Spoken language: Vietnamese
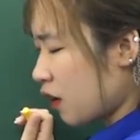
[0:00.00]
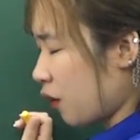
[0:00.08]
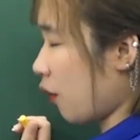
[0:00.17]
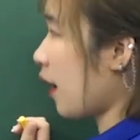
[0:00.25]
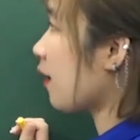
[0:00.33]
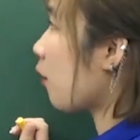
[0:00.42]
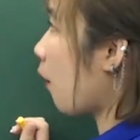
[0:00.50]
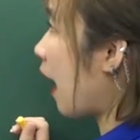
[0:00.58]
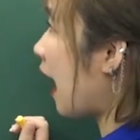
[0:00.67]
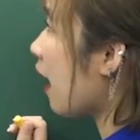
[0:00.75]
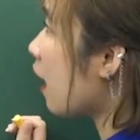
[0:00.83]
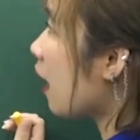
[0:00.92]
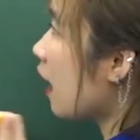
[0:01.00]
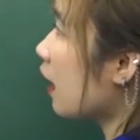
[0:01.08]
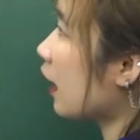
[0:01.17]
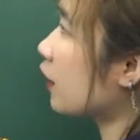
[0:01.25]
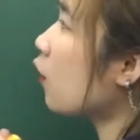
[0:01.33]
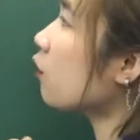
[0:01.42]
Nó đắt quá.
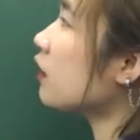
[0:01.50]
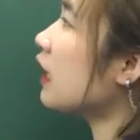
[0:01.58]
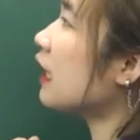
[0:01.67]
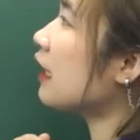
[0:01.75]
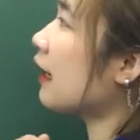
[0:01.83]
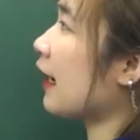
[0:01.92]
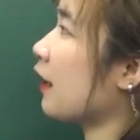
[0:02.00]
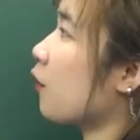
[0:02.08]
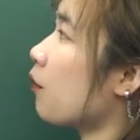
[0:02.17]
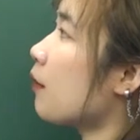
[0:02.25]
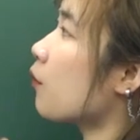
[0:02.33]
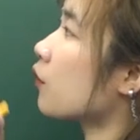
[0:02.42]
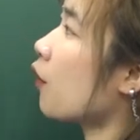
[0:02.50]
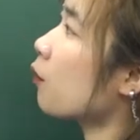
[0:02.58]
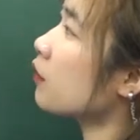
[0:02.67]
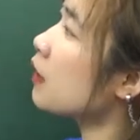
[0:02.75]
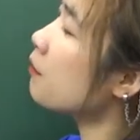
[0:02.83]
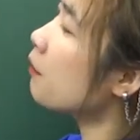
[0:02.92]
Cái thông tin này cũng là một
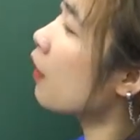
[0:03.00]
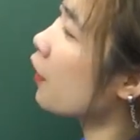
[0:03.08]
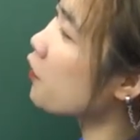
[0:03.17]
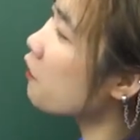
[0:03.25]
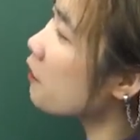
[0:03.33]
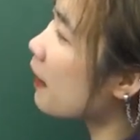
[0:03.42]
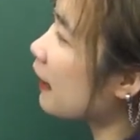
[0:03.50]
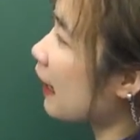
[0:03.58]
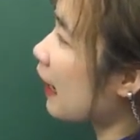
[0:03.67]
thông tin mới đối với bạn